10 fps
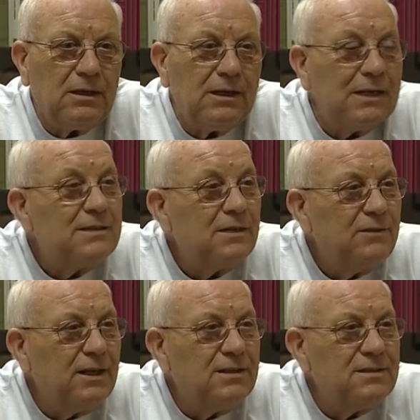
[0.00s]
la
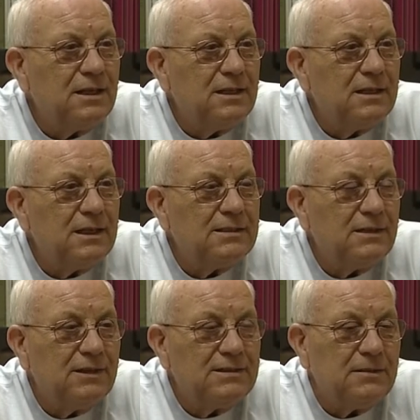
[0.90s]
salvezza, la
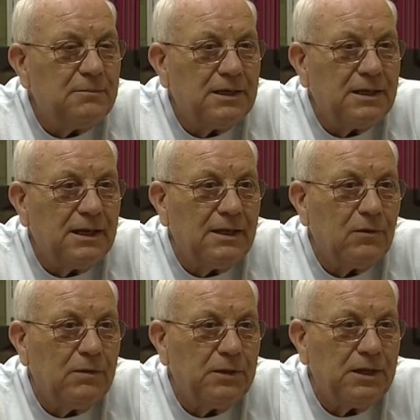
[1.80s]
salvezza perché in
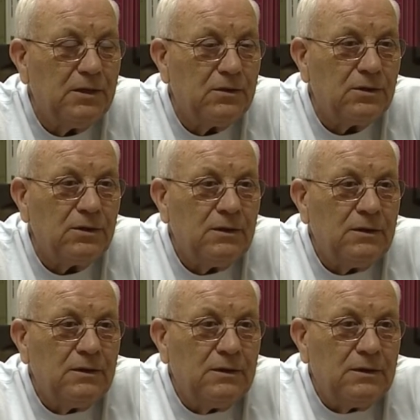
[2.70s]
quel periodo
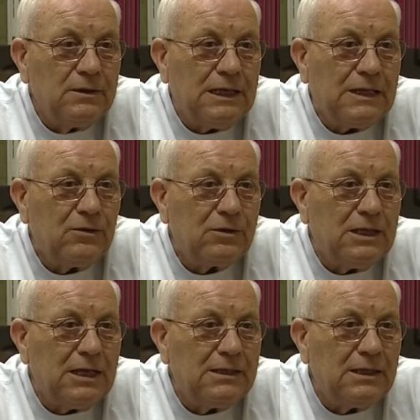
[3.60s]
della
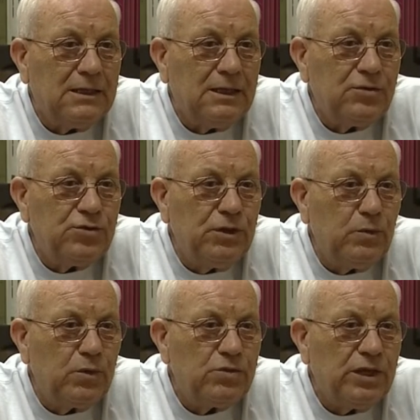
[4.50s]
cordata dei
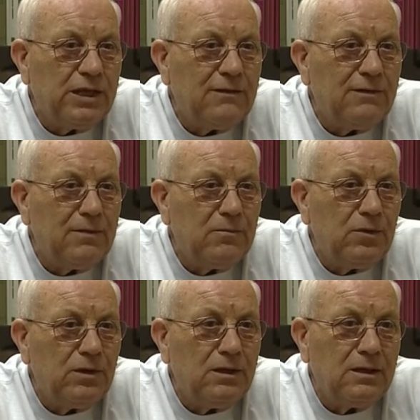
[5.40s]
5 ossia che
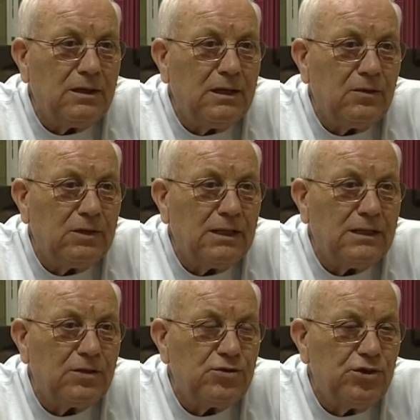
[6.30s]
eravamo
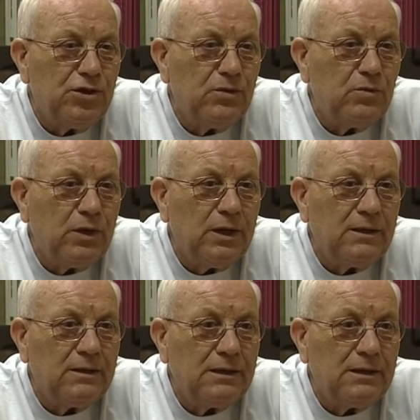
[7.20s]
nell'85,